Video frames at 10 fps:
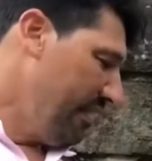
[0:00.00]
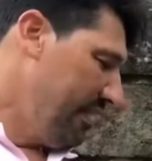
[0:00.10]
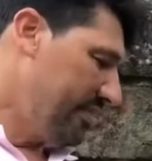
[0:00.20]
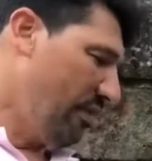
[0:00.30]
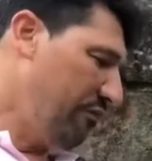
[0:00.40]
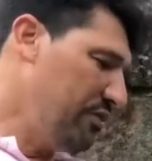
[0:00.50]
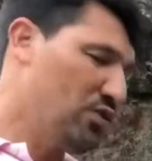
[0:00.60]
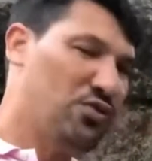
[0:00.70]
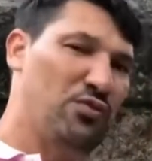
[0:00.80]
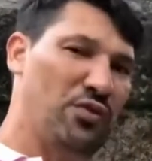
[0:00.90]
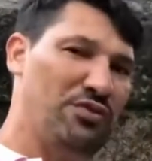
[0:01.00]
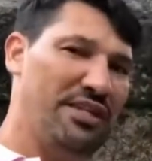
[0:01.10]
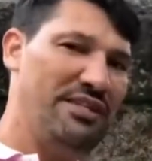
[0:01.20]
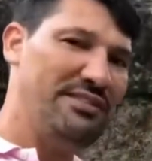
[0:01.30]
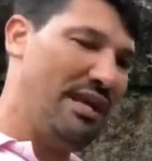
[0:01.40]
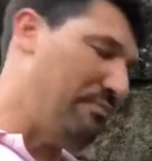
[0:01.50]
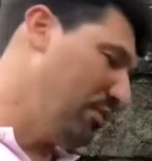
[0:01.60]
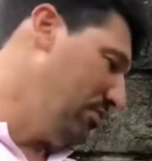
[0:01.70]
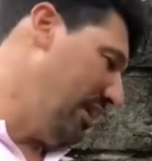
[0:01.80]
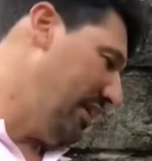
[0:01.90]
Então fiz os furos aqui sempre
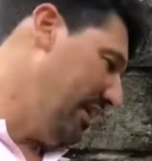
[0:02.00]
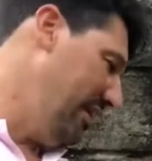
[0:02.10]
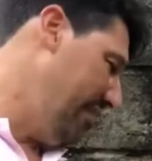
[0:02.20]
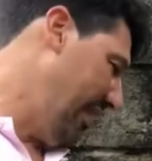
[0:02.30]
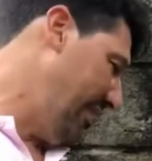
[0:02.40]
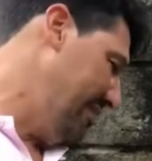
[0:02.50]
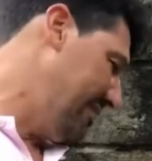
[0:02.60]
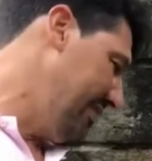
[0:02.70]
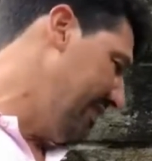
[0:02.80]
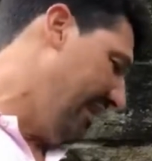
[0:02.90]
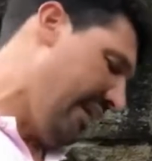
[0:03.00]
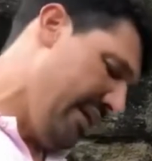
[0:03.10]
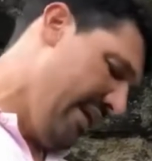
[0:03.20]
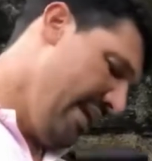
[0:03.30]
no declive, na descida, né?